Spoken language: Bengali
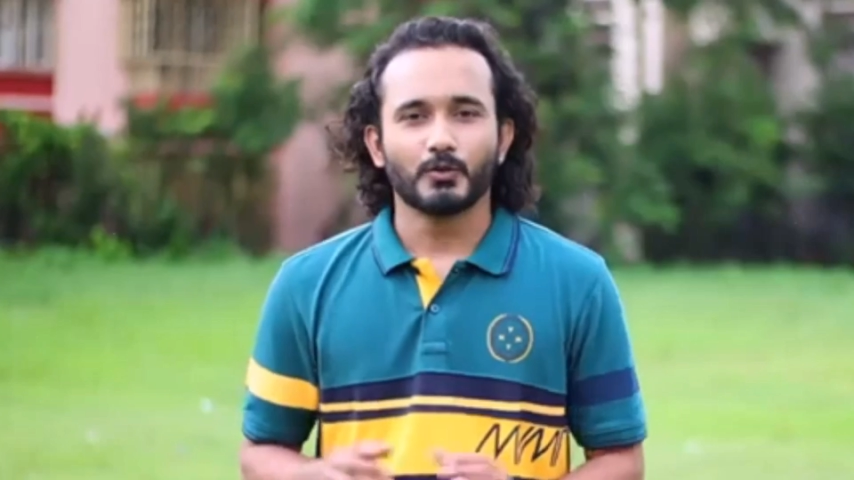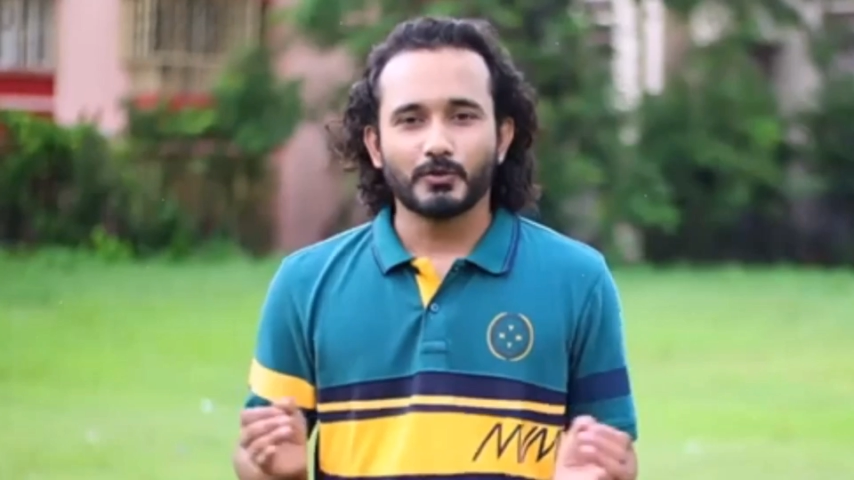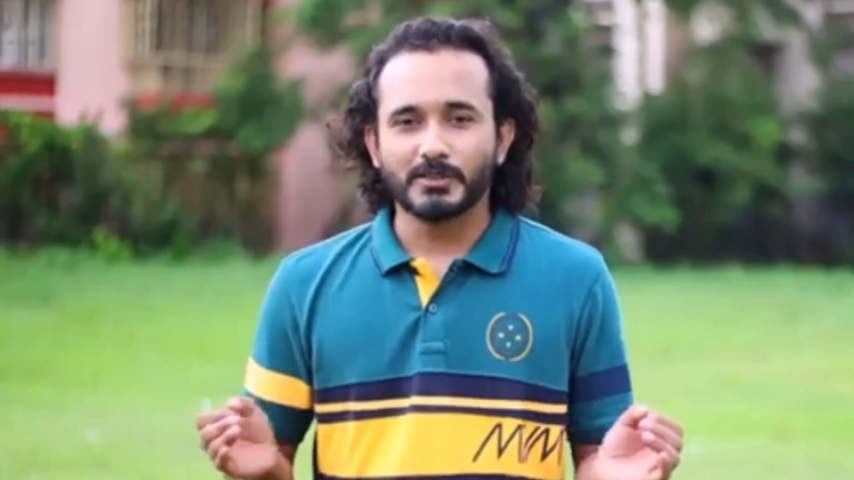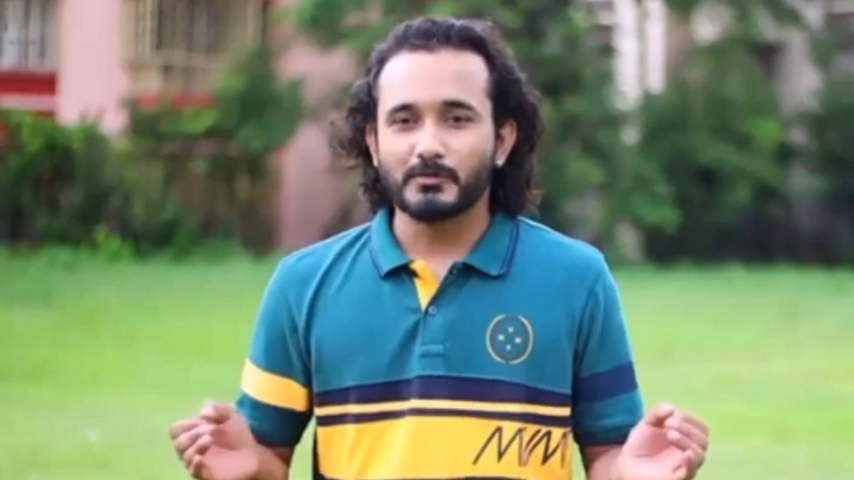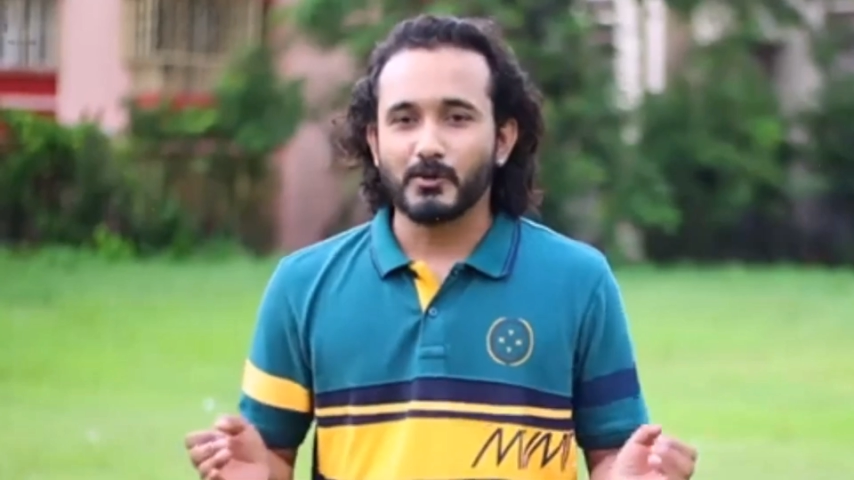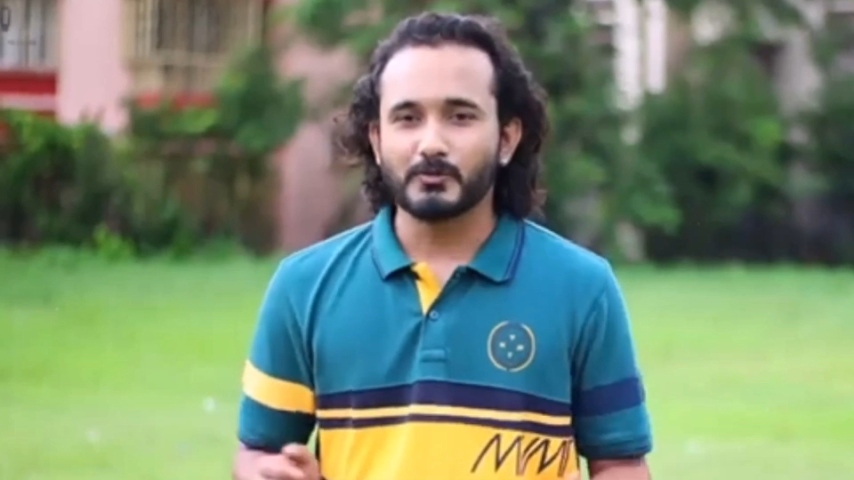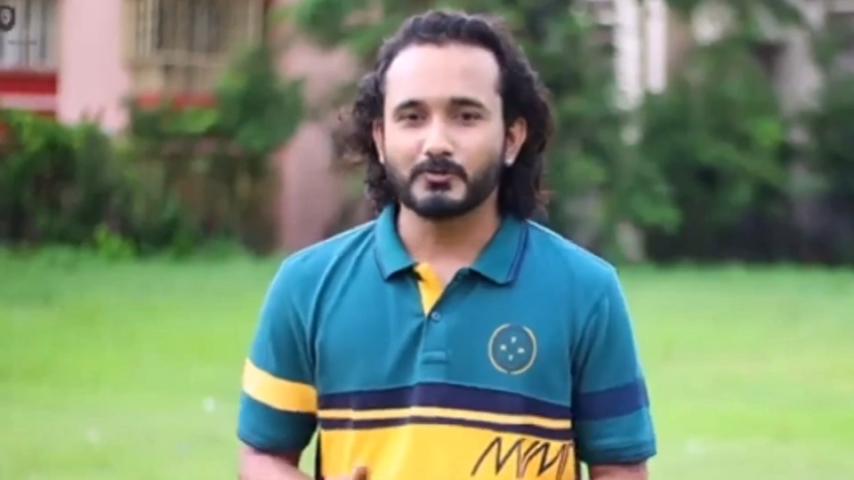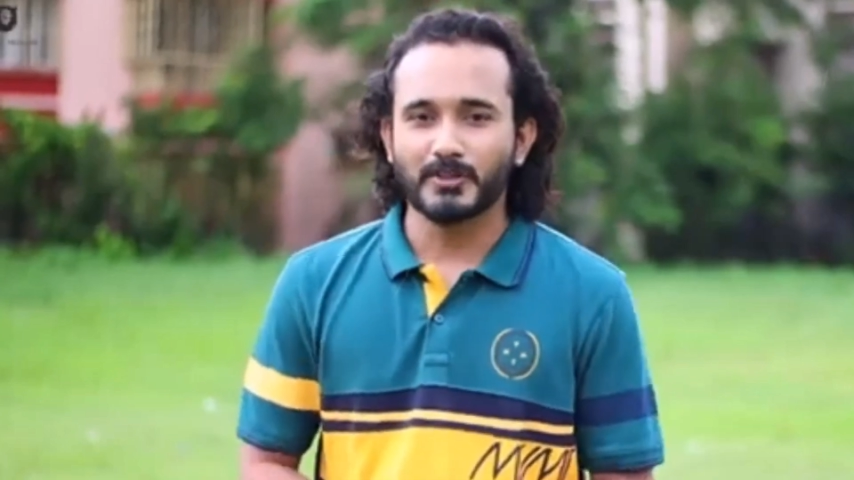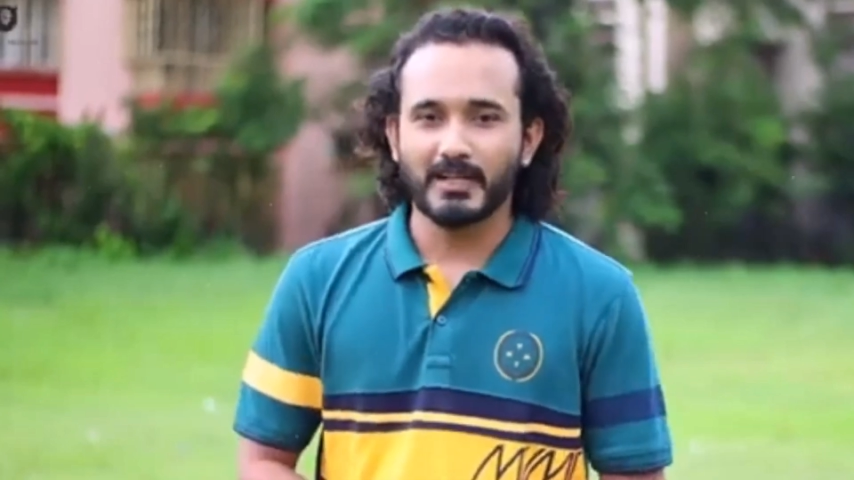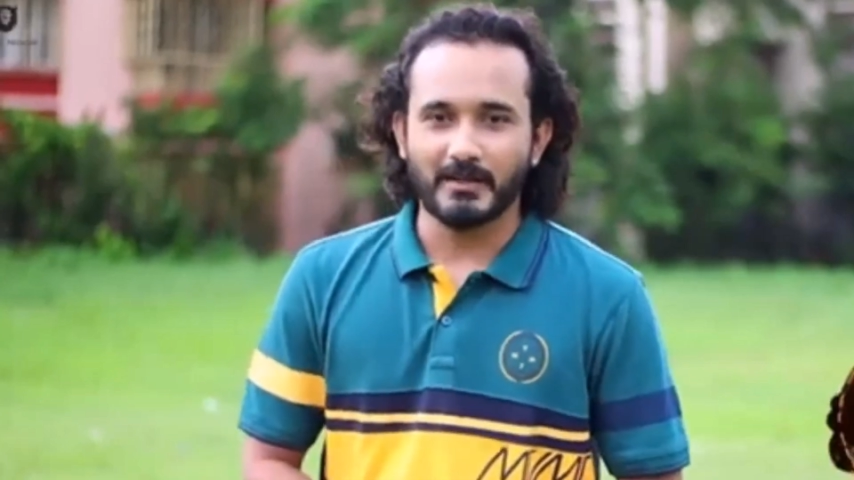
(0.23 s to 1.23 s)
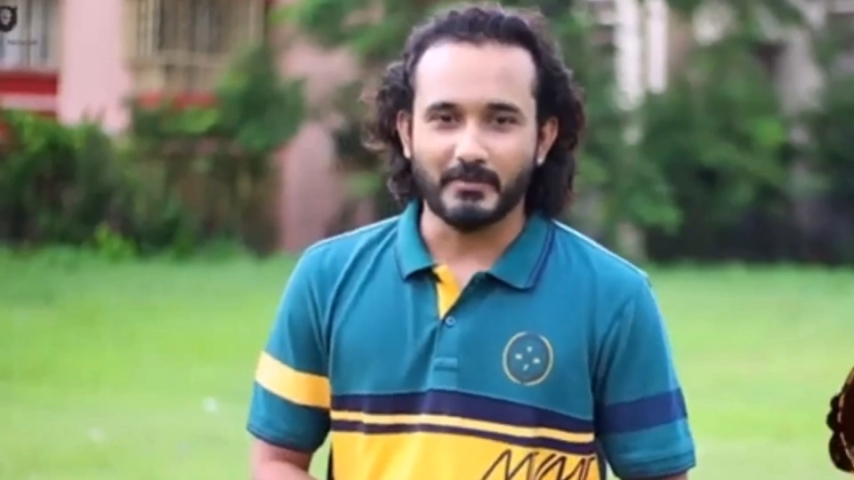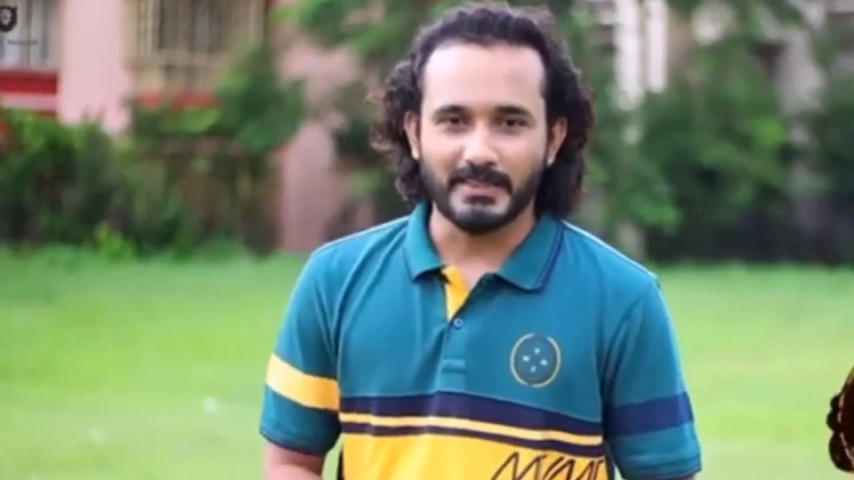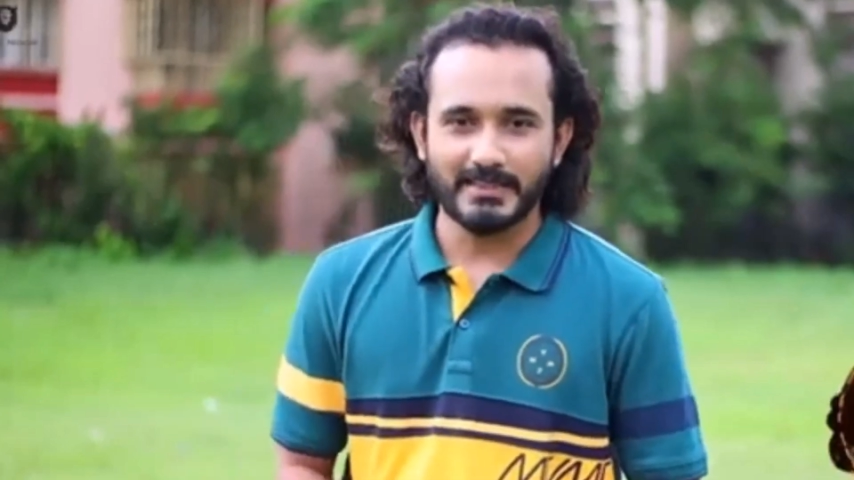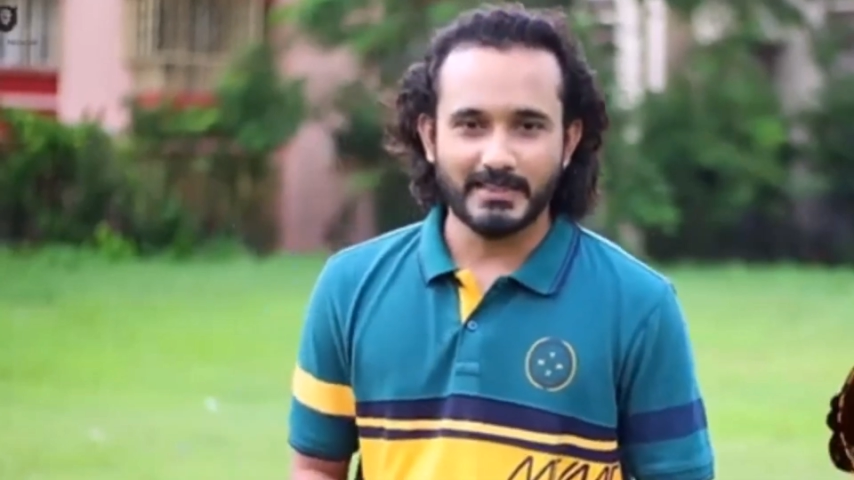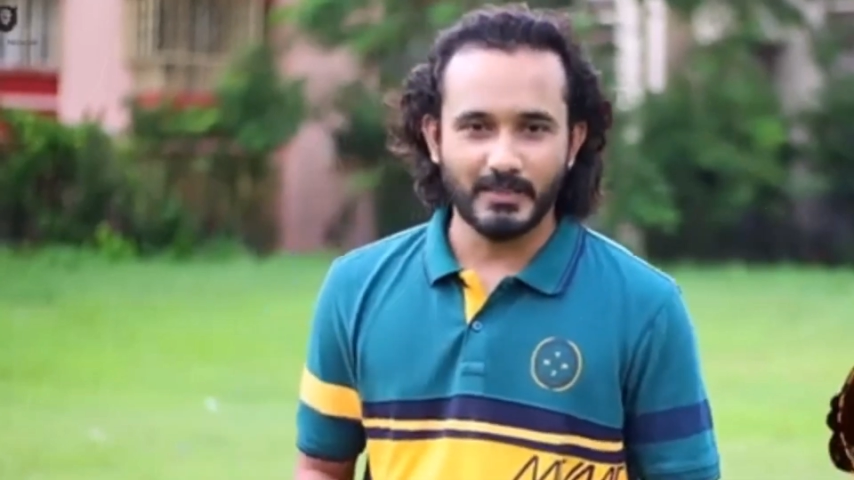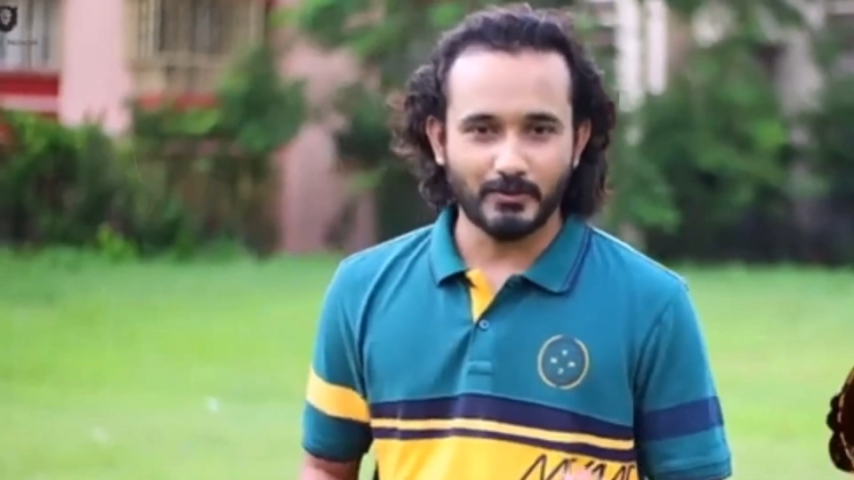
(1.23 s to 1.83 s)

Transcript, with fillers: শুরু করছি মোহাম্মদের নামে